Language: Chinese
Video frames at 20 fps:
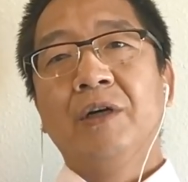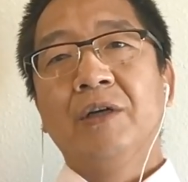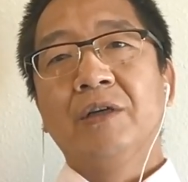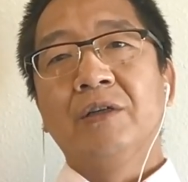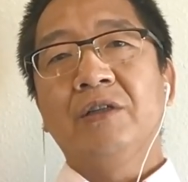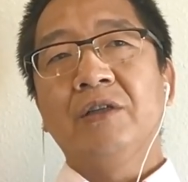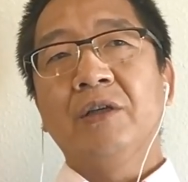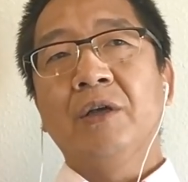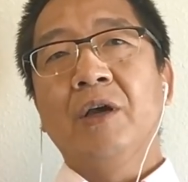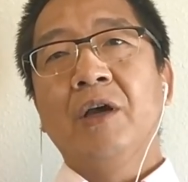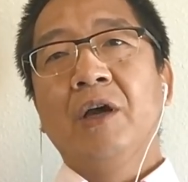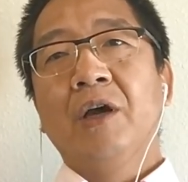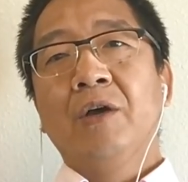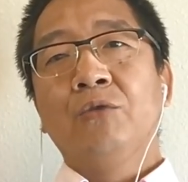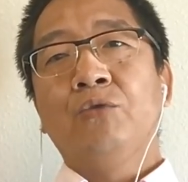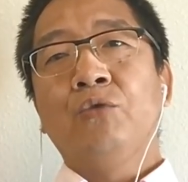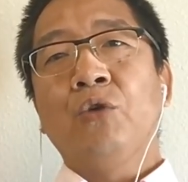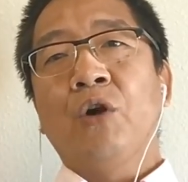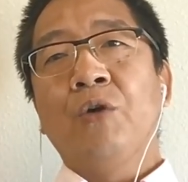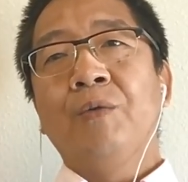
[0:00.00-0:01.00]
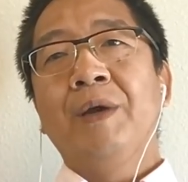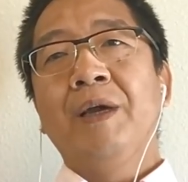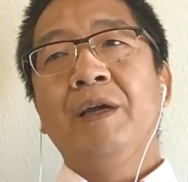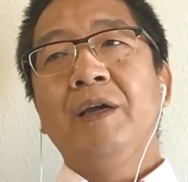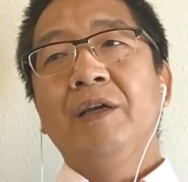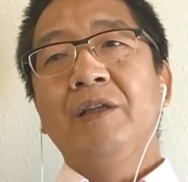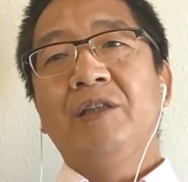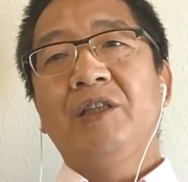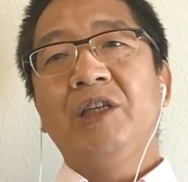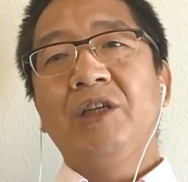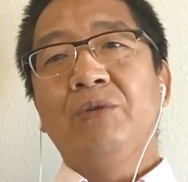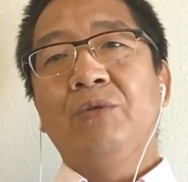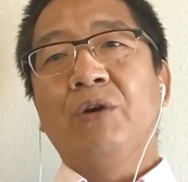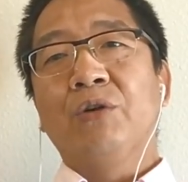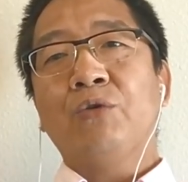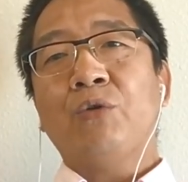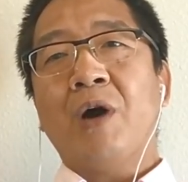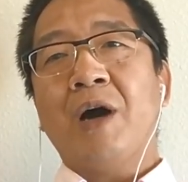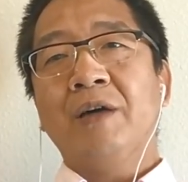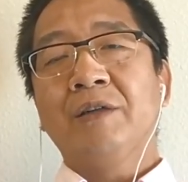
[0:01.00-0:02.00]
是作为帝国
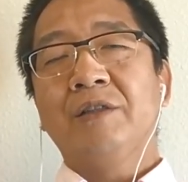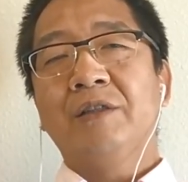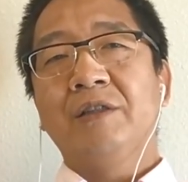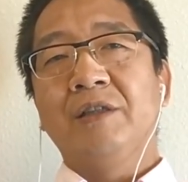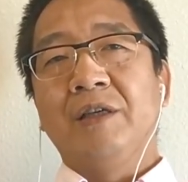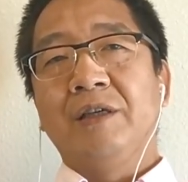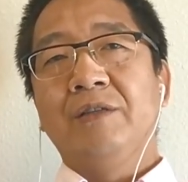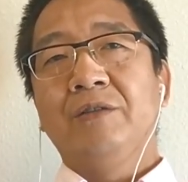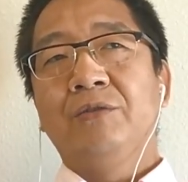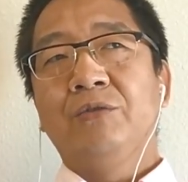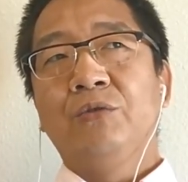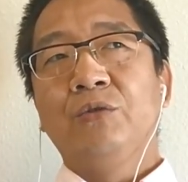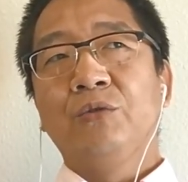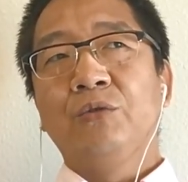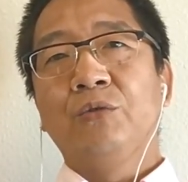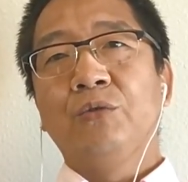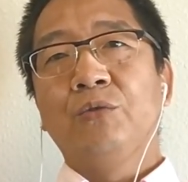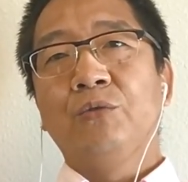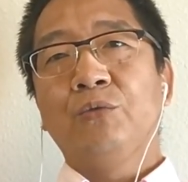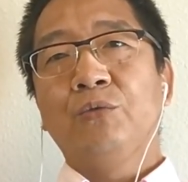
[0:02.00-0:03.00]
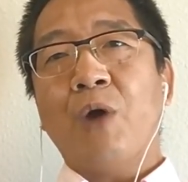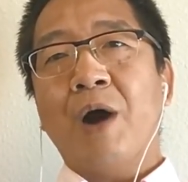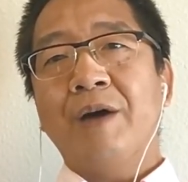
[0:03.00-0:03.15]
创始、创